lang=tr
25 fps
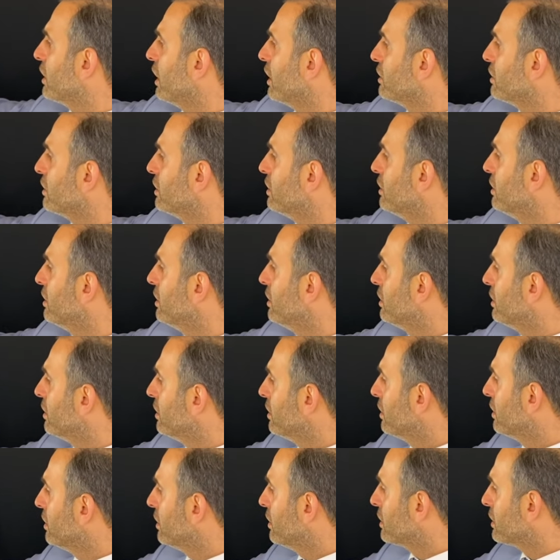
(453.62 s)
katı
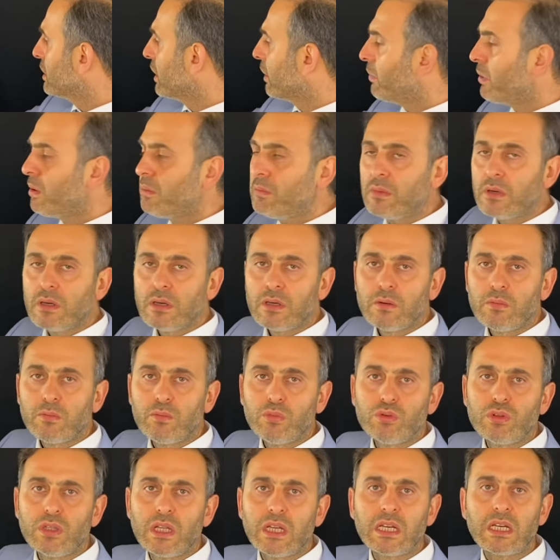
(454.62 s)
tamam mı?
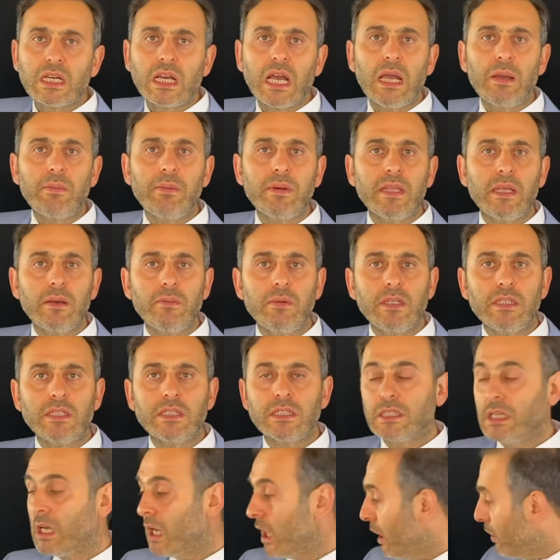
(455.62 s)
Bunları
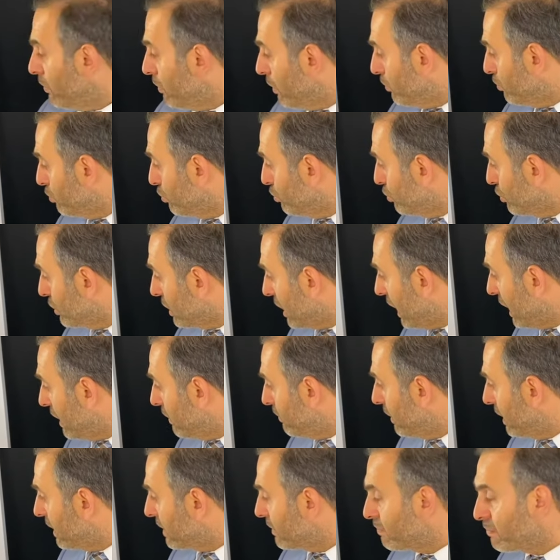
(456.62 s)
kaybedebilirsin ama bunu
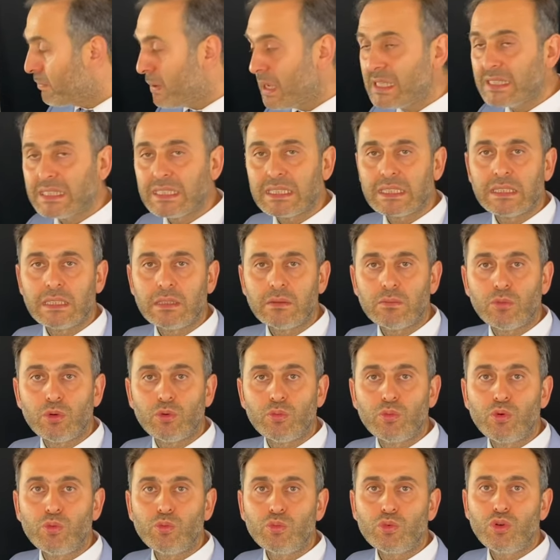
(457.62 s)
kaybetmezsin. Bu
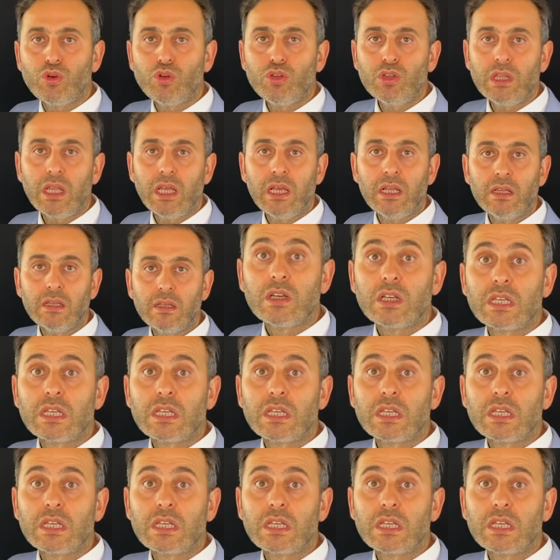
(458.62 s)
mümkün değil.